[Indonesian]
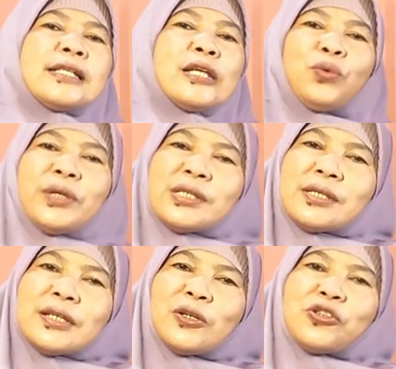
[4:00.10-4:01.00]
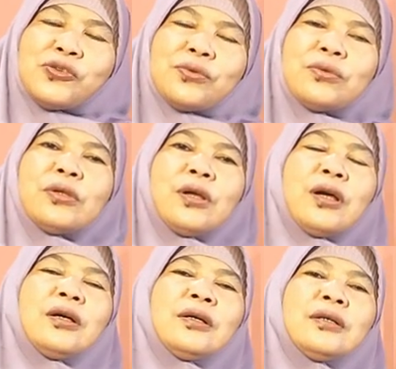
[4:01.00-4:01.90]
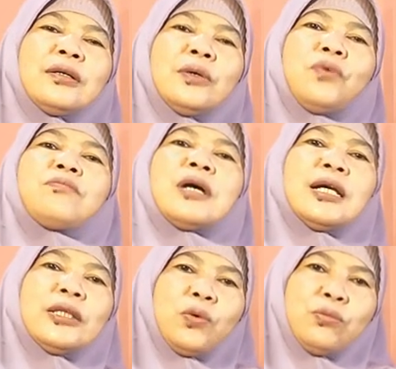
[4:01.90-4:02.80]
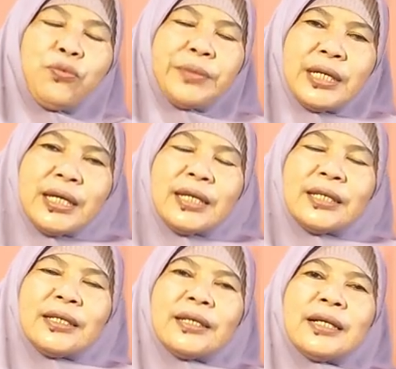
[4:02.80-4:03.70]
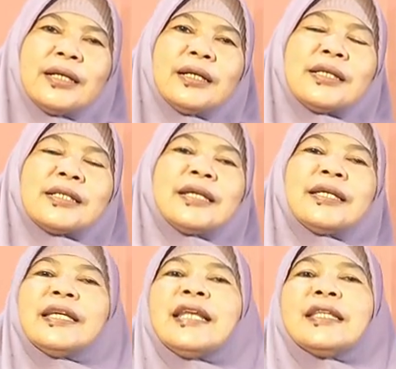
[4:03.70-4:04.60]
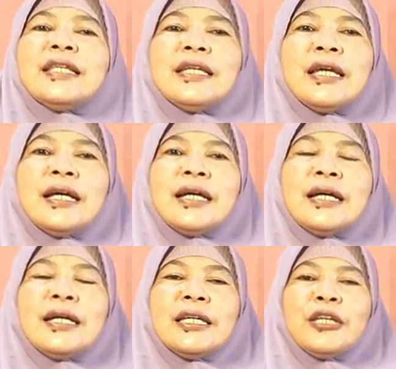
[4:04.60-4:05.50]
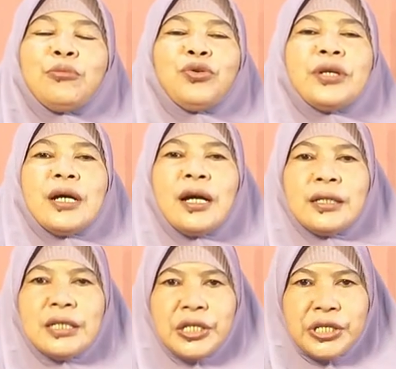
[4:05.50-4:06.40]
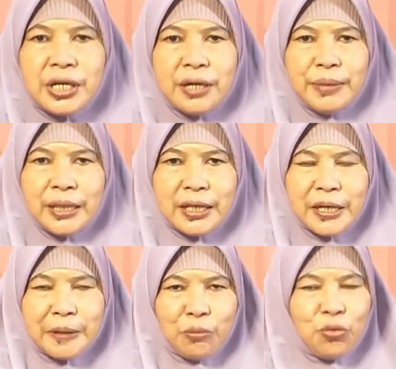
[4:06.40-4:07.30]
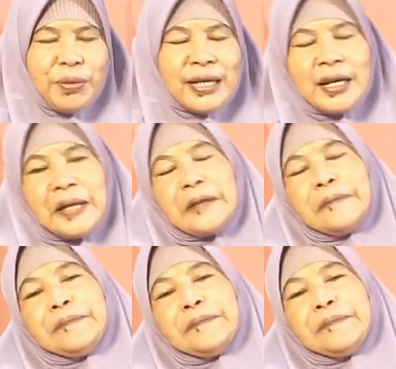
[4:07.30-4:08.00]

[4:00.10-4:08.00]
satu istri Rasulullah Ummahatul Mukminin Sayyidatina Ibunda Aisyah binti Abu Bakar